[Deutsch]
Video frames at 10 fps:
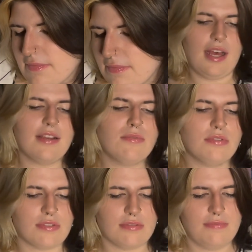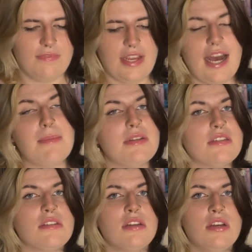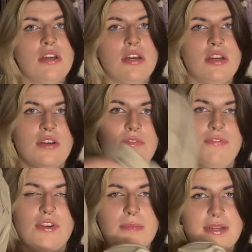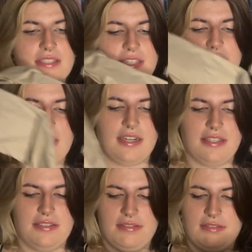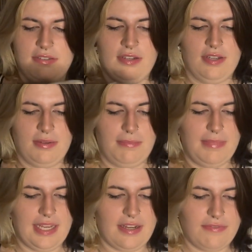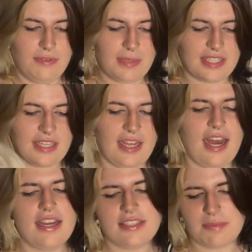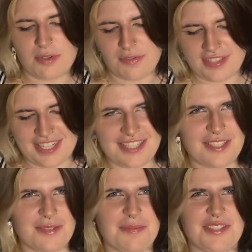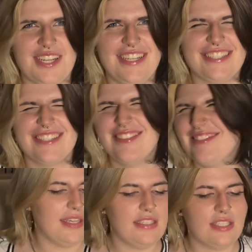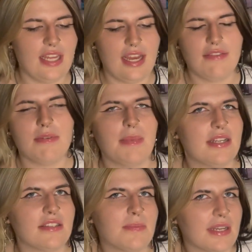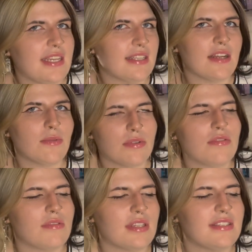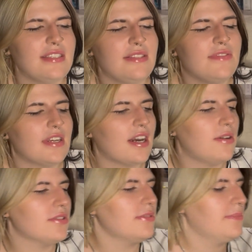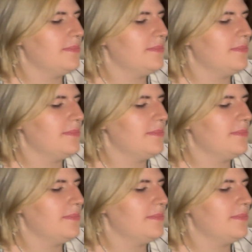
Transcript: Ah gut, wir haben Filmmaterial. Mehr Filmmaterial. Ah, ich habe doch was Englisches bestellt. Ich stelle einfach mal das Paket nach unten und dann ziehe ich wieder raus.